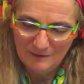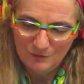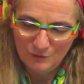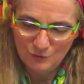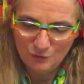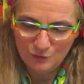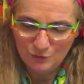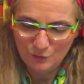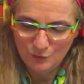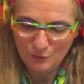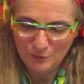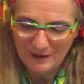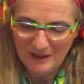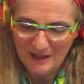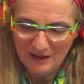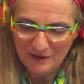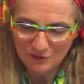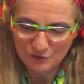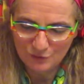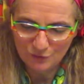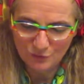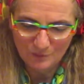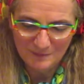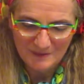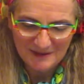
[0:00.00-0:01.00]
Ce
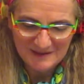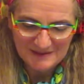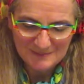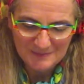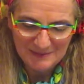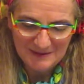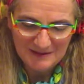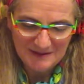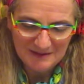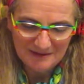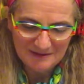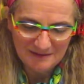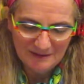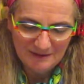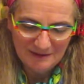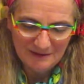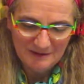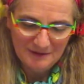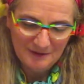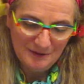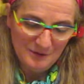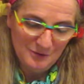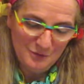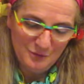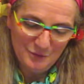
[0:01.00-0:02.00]
garçon m'explique
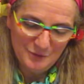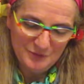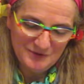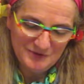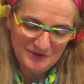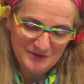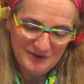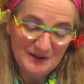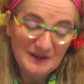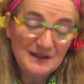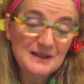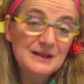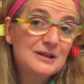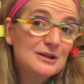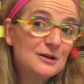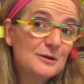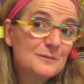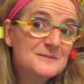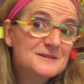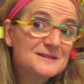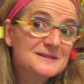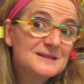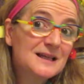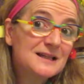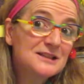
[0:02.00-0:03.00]
que c'est
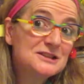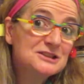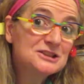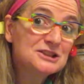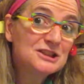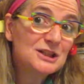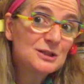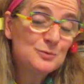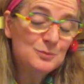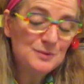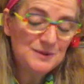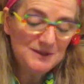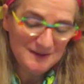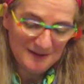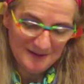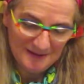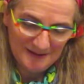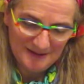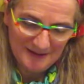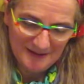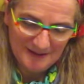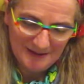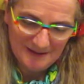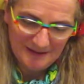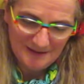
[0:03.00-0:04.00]
comme ça chez lui.
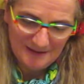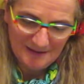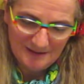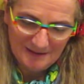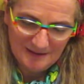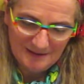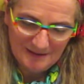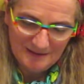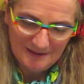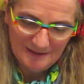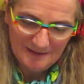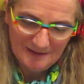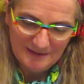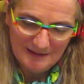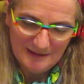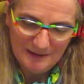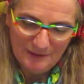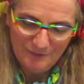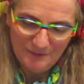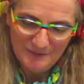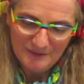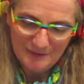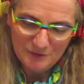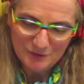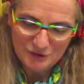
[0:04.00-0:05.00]
Il
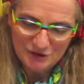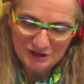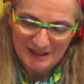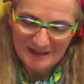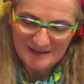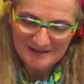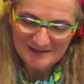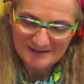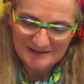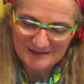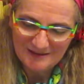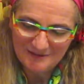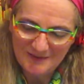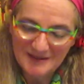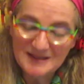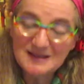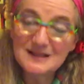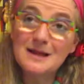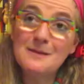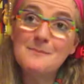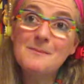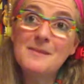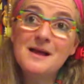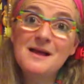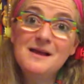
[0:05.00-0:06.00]
fait le geste avec
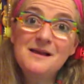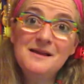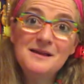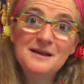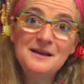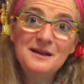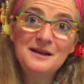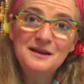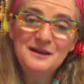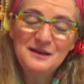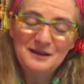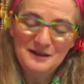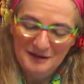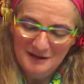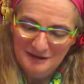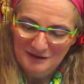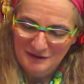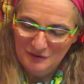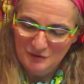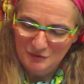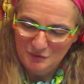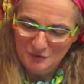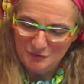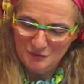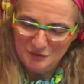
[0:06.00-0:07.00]
la main
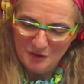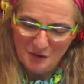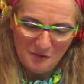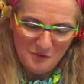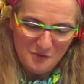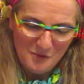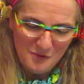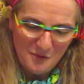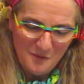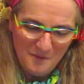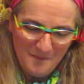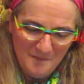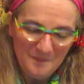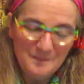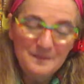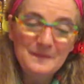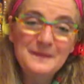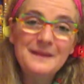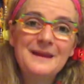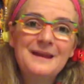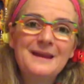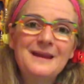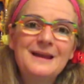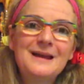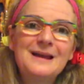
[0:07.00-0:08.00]
tout en haut.
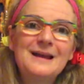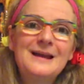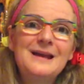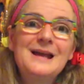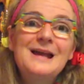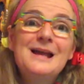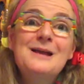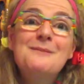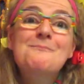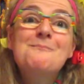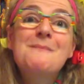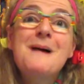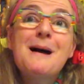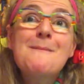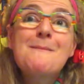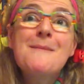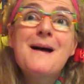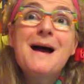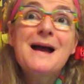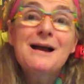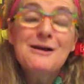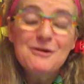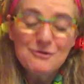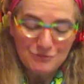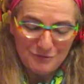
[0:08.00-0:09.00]

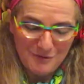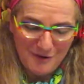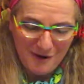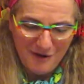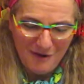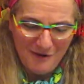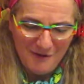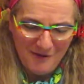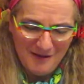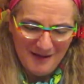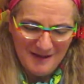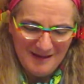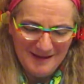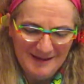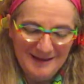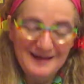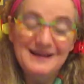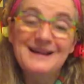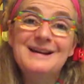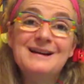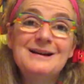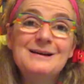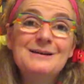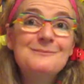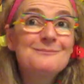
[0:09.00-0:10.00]
Mama grand.
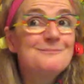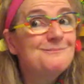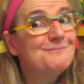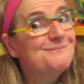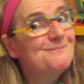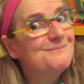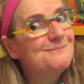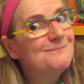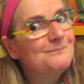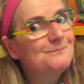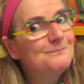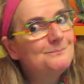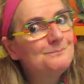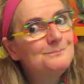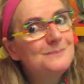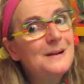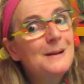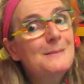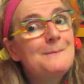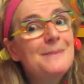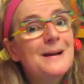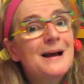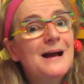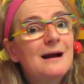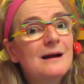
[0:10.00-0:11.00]

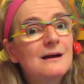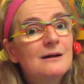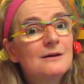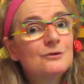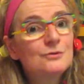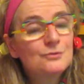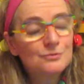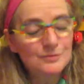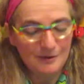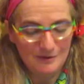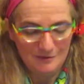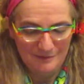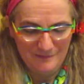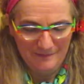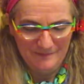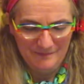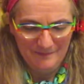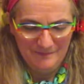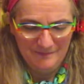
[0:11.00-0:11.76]
Papa grand.